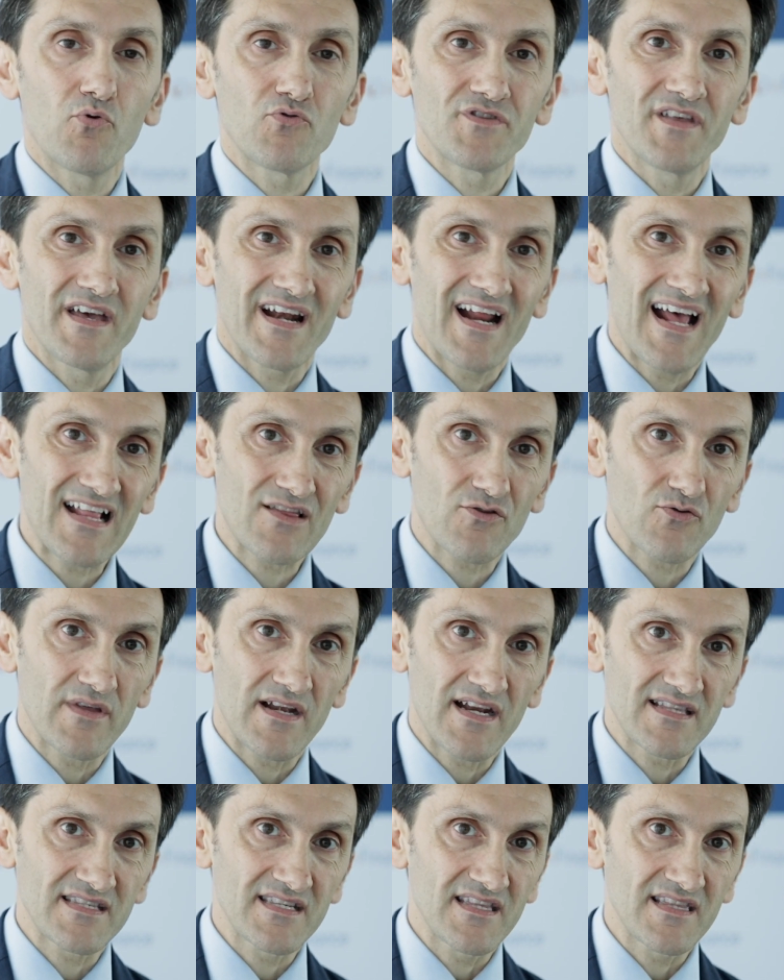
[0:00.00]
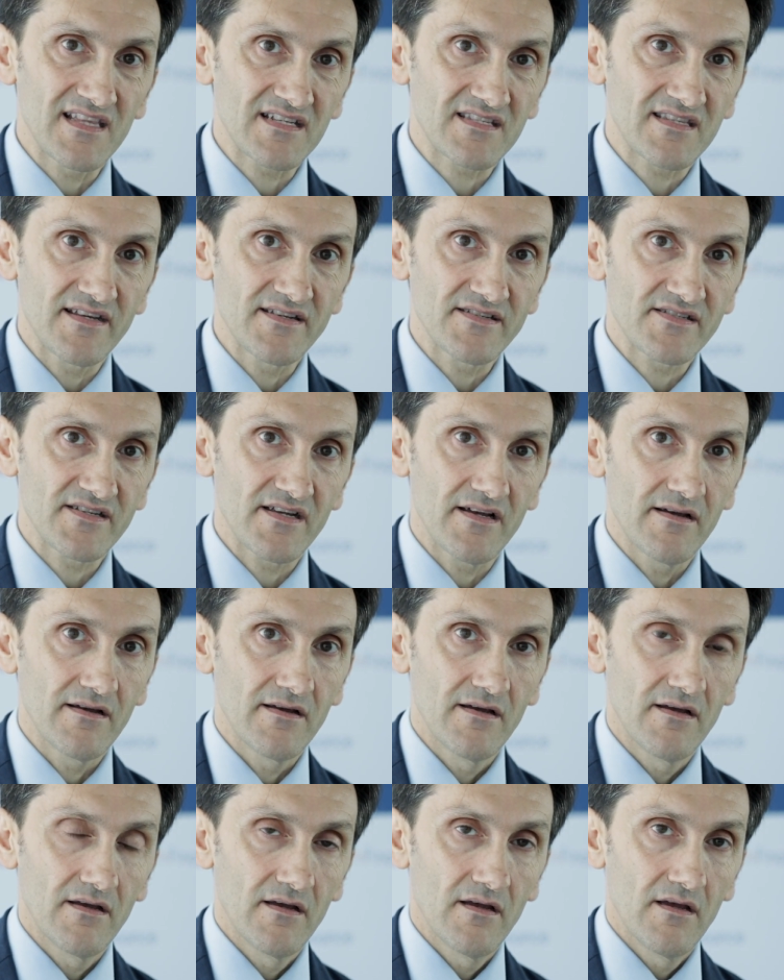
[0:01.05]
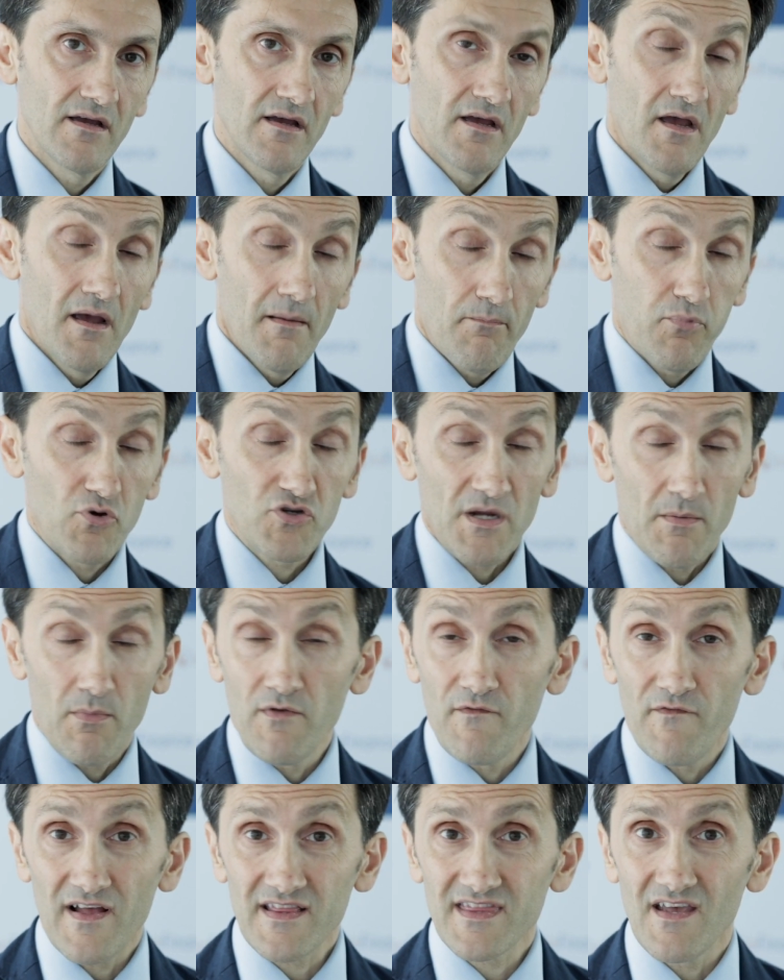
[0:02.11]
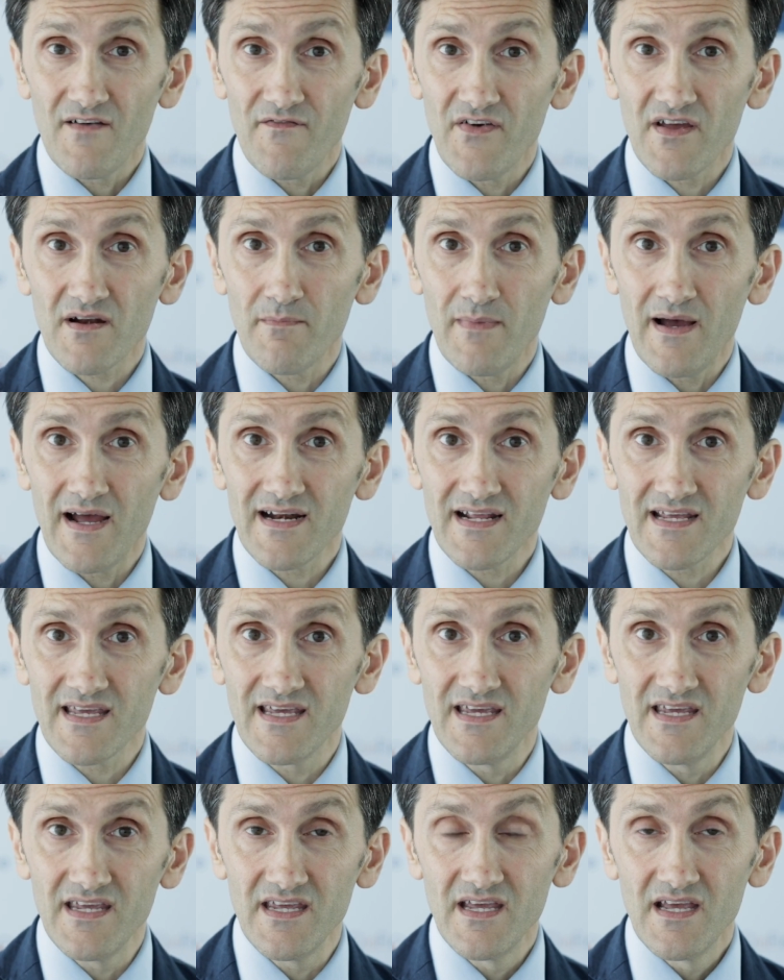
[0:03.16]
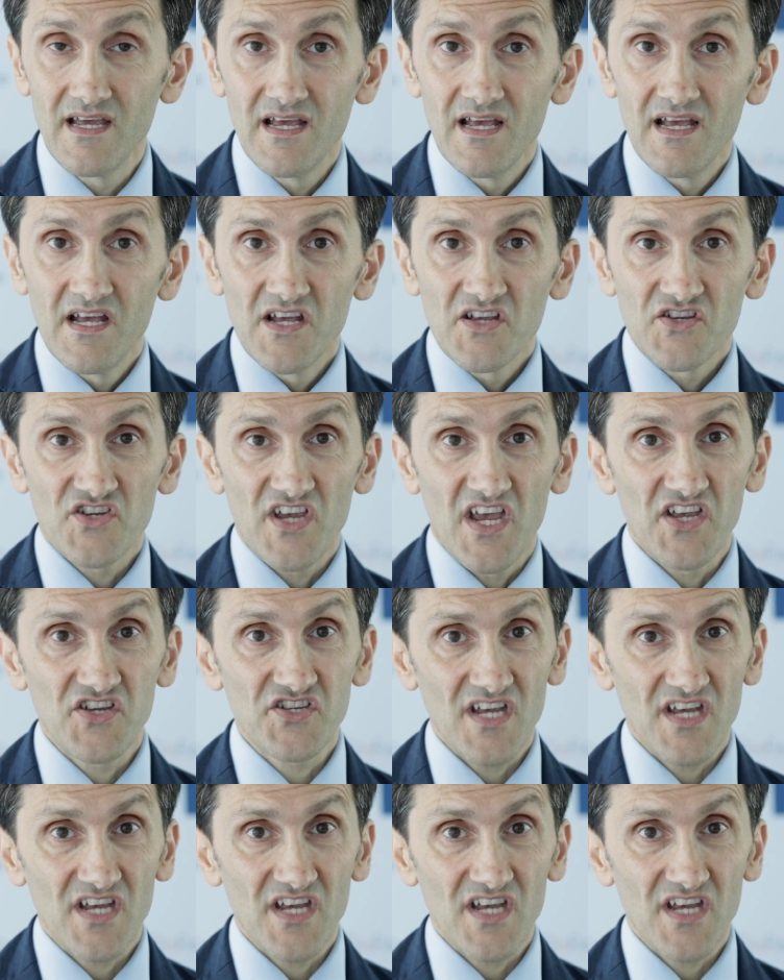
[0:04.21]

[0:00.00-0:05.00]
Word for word: ponderato dall'azienda stessa. Possiamo infatti affermare che se è